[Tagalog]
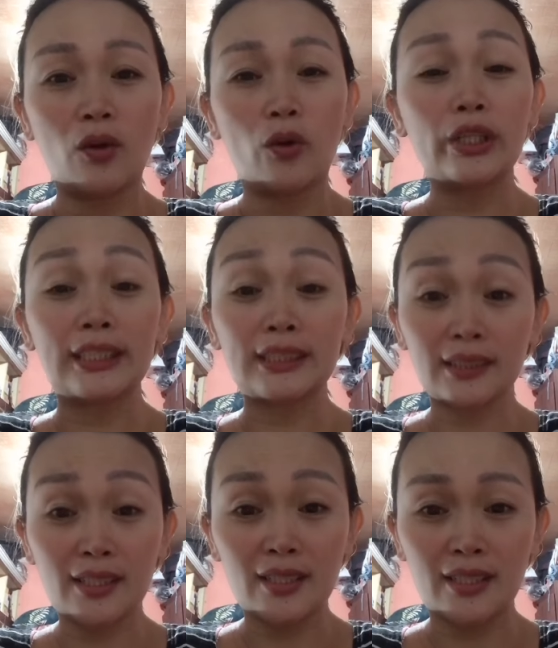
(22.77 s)
or
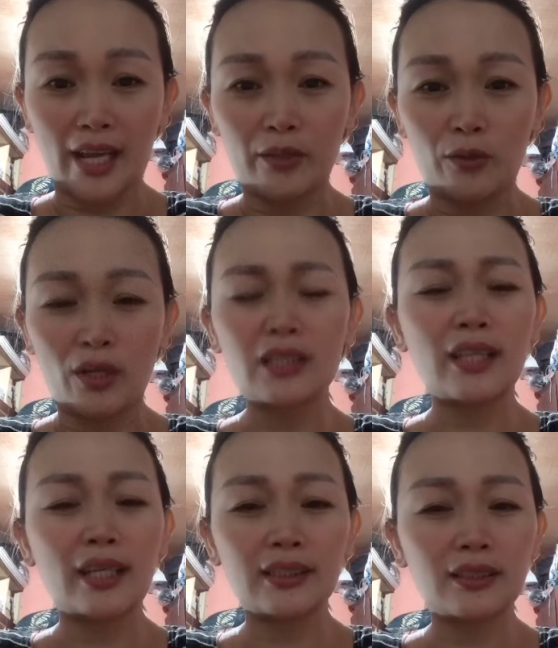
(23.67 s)
stress tayo.
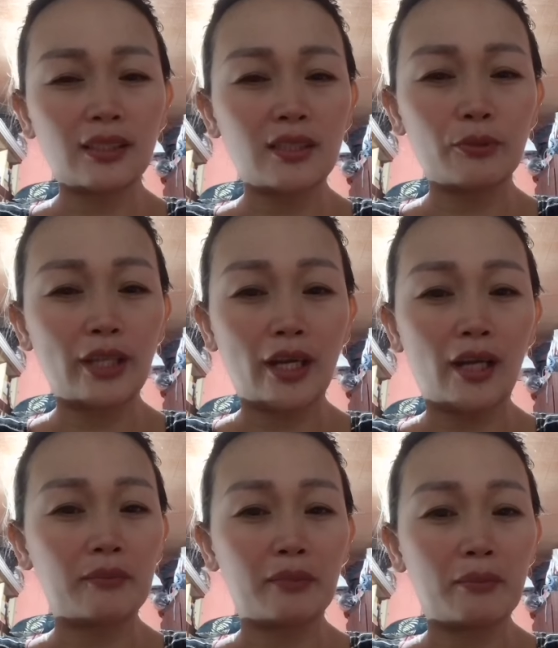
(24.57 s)
Kasi ang stress po
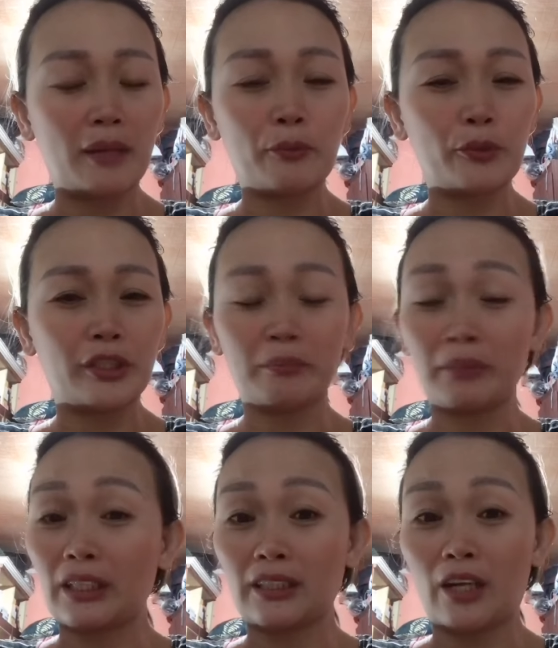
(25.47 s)
nakakababa po yan ng
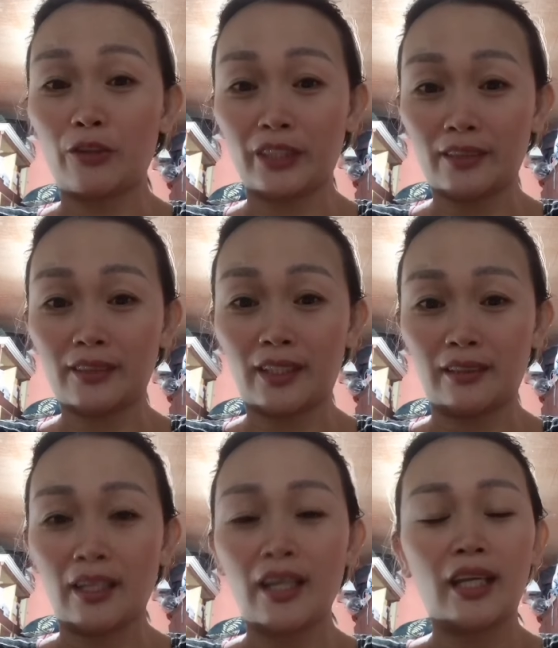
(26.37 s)
pagkatao
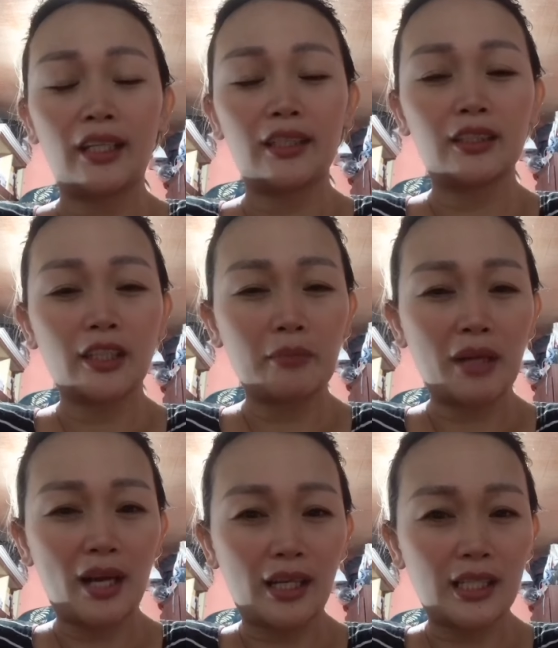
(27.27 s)
natin. Hindi tayo
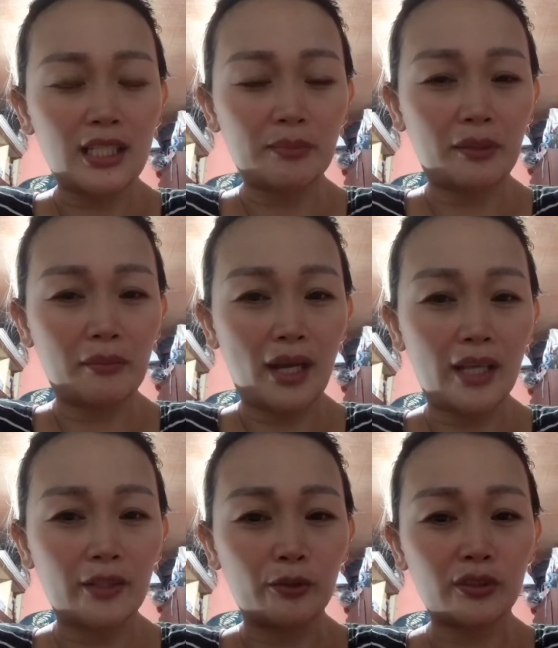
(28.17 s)
makakaisip ng
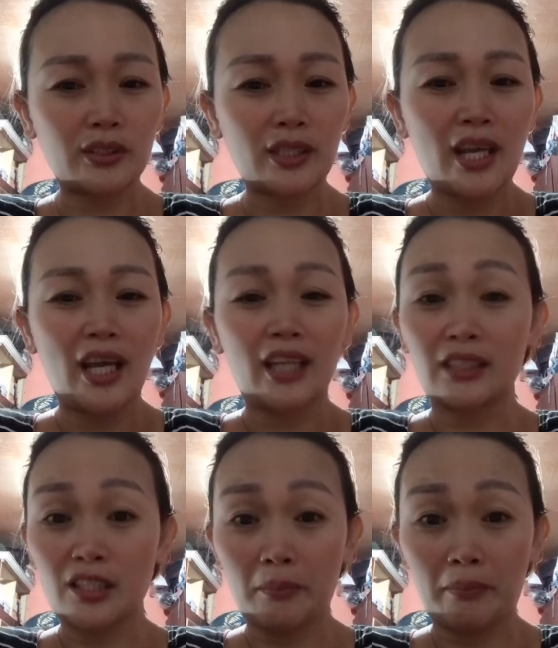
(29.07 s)
maayos. At
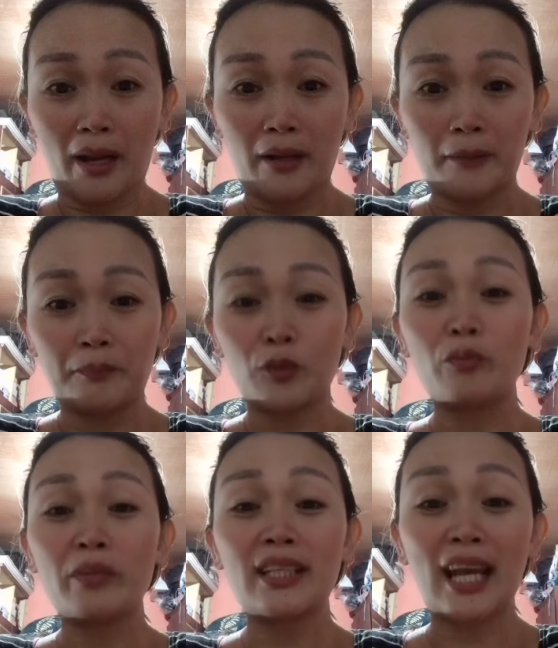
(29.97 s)
isa pa,
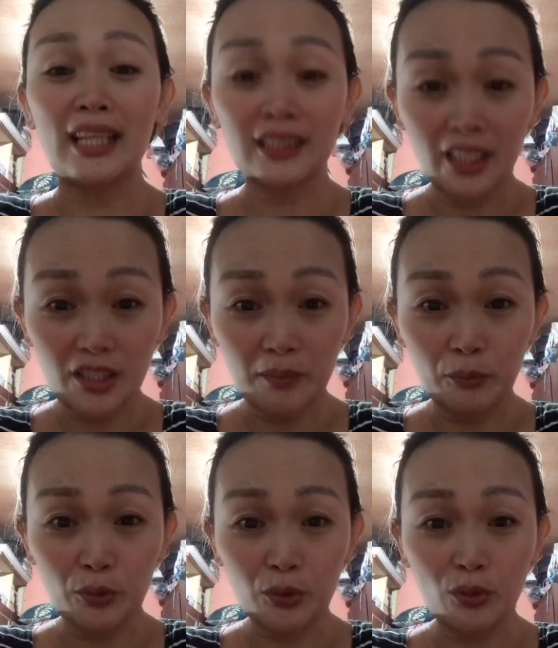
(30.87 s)
kung may galit kayo sa
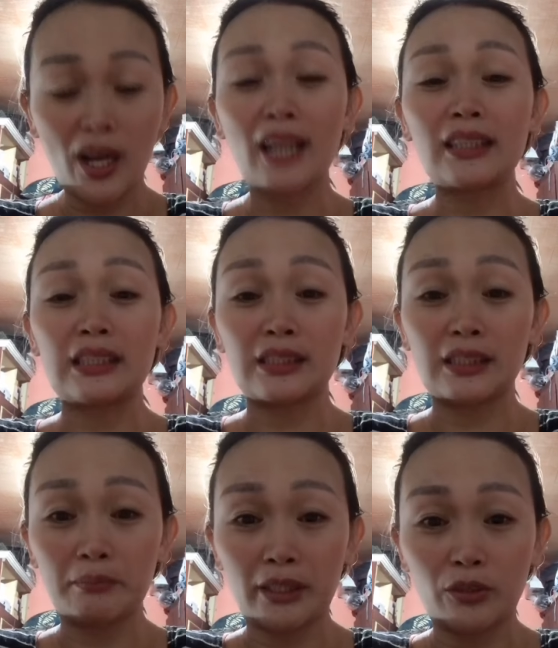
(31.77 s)
puso at
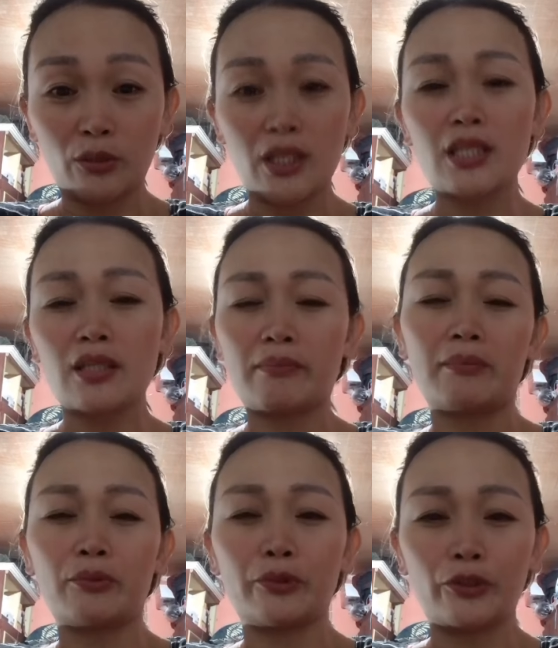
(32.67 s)
isipan nyo, isa pa
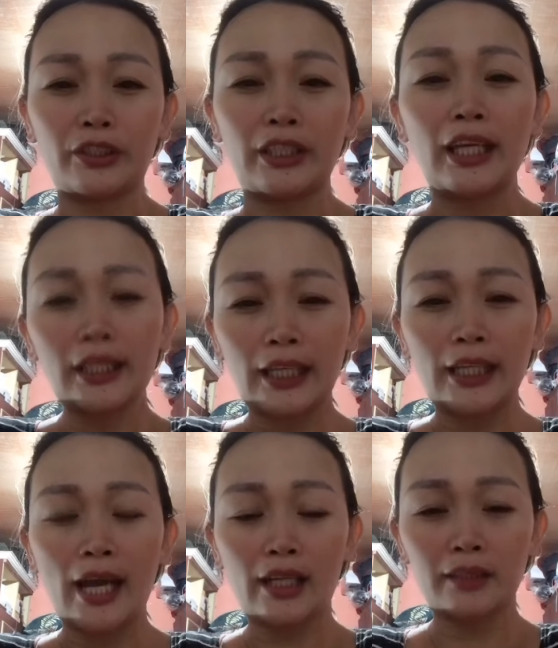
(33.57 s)
po yun.
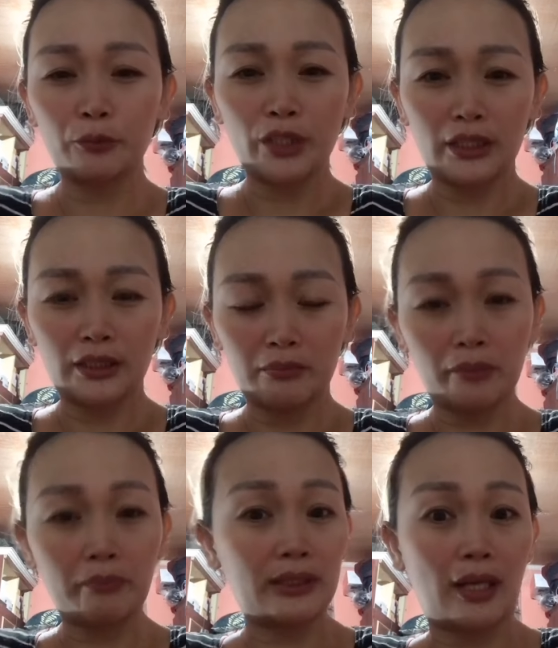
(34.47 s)
Kailangan po natin
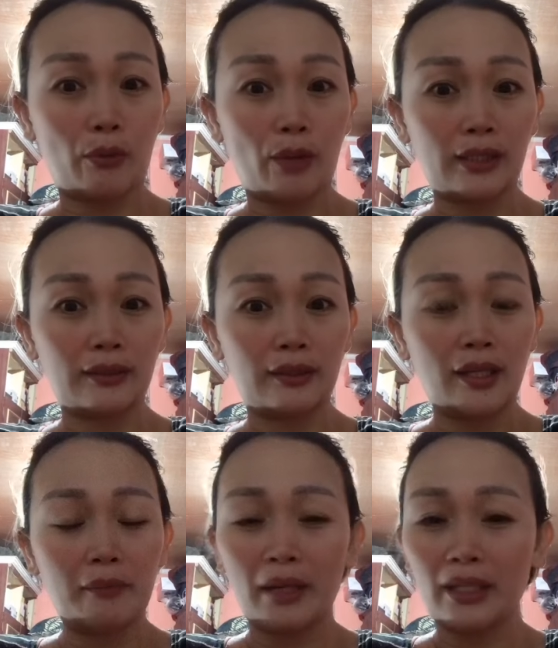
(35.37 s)
magpatawad
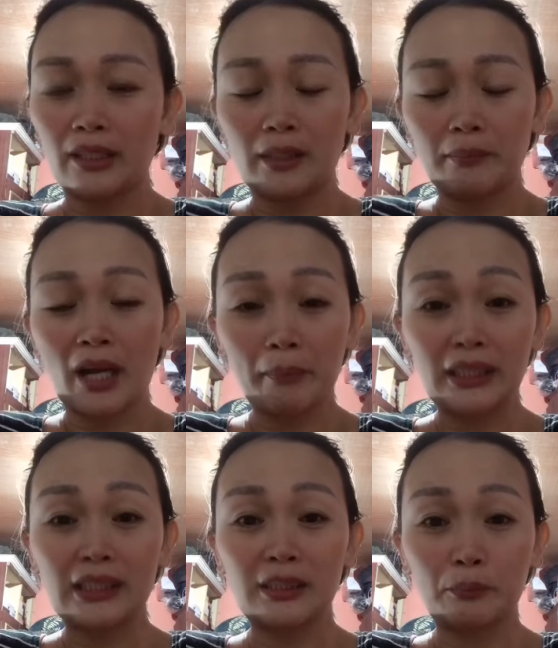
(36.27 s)
para
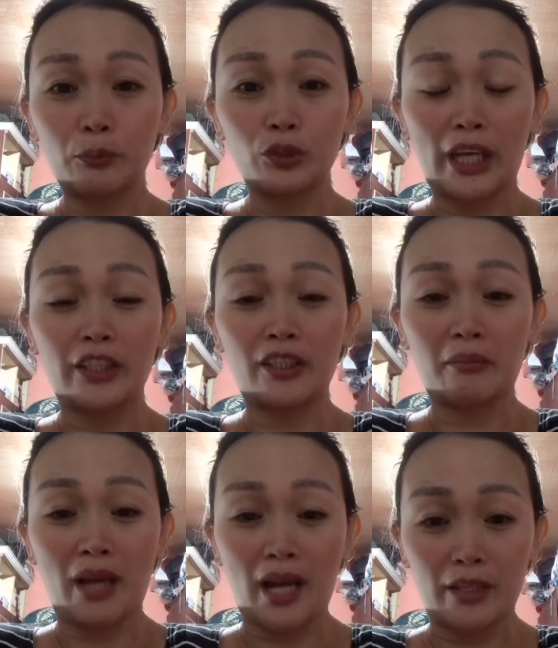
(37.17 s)
makapag-isip po tayo ng
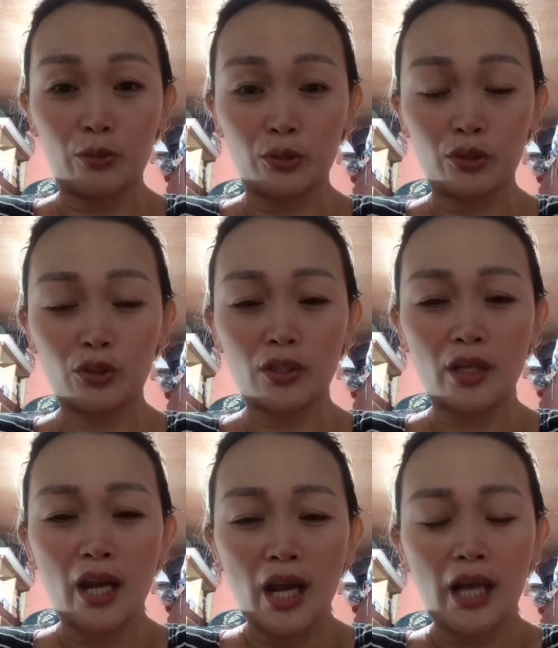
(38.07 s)
maayos.
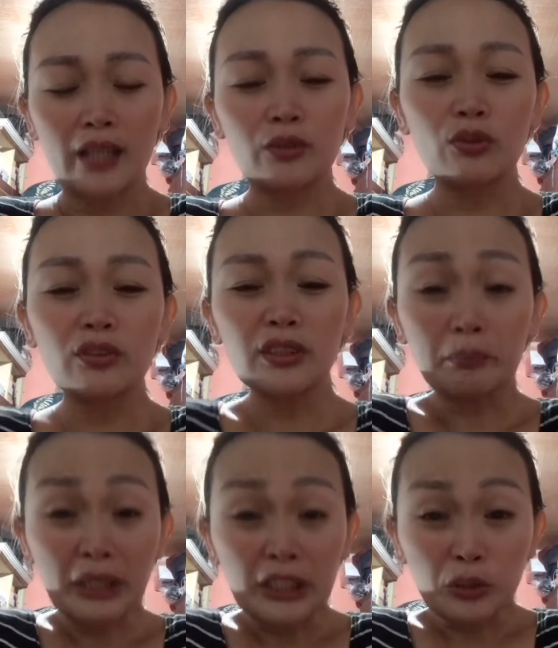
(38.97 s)
At kung
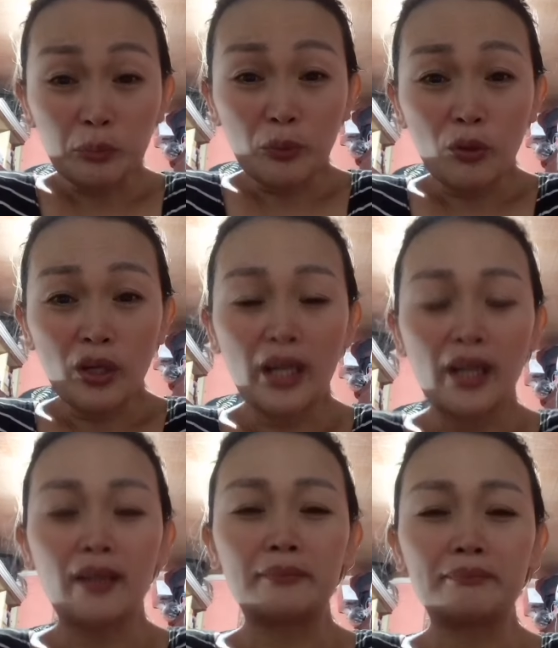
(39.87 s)
sa feel nyo po,
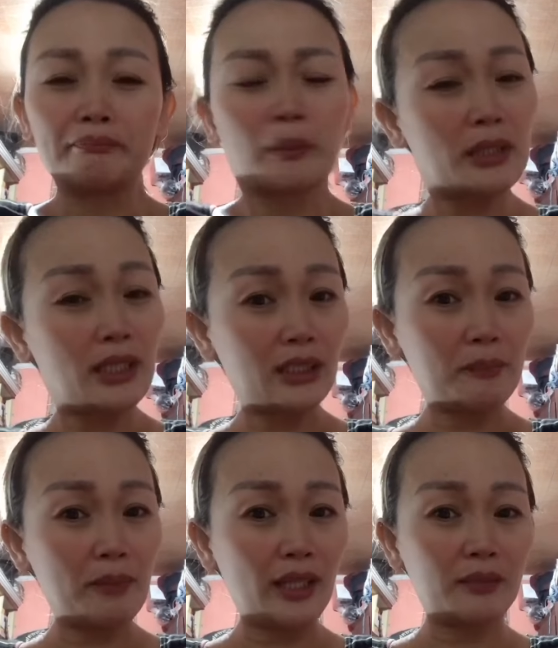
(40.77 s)
um, mabigat na
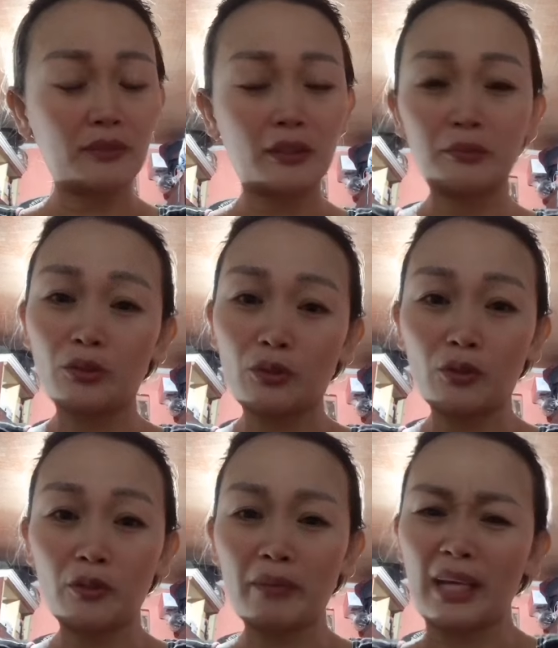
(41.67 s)
ipaharamdam
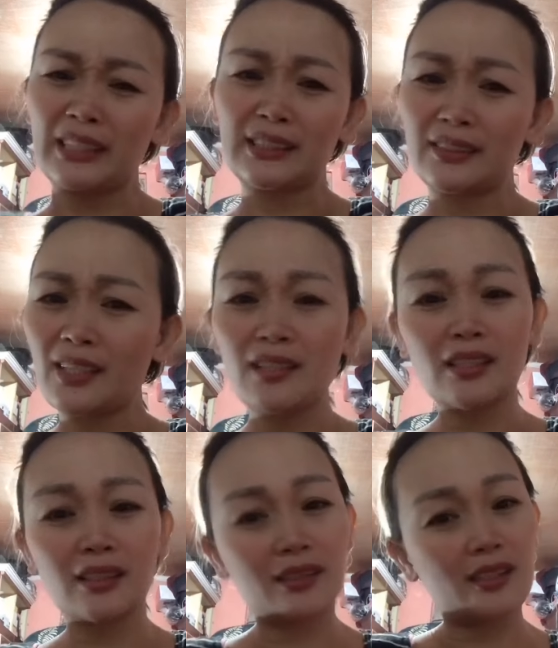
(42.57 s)
nyo, parang stress
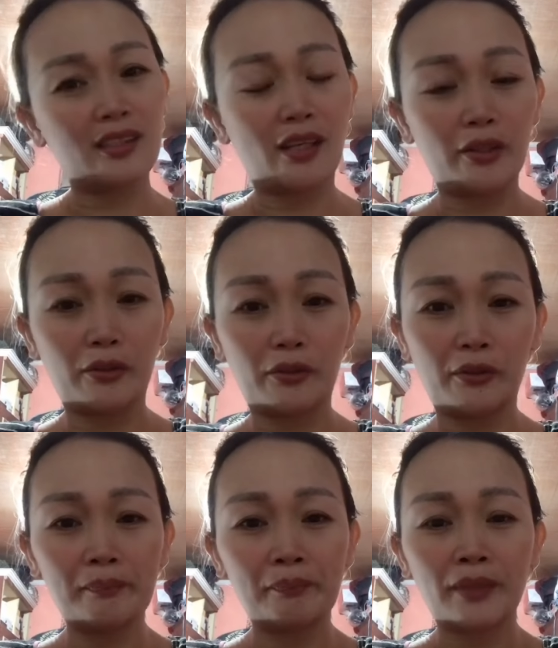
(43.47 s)
na stress na kayo,
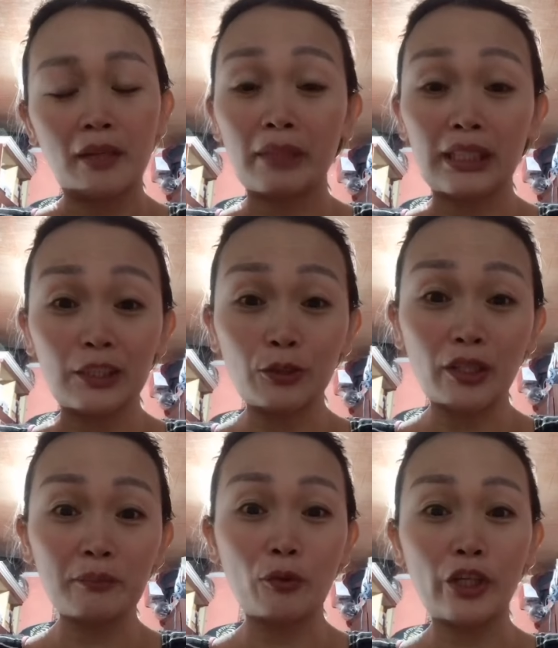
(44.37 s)
paligo
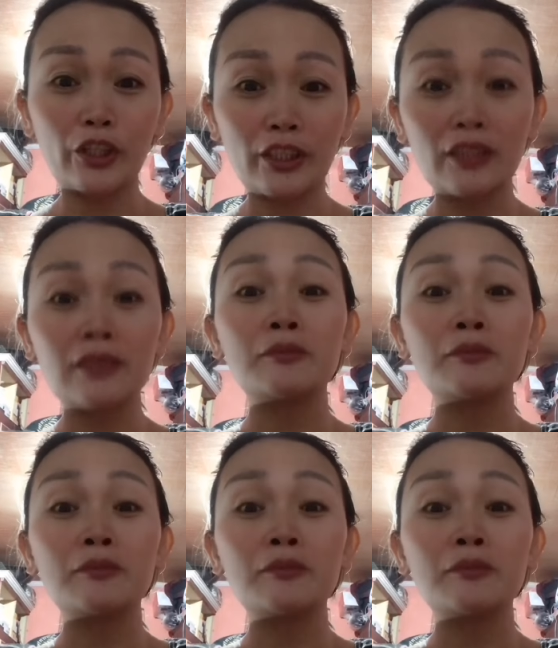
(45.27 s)
lang po kayo ng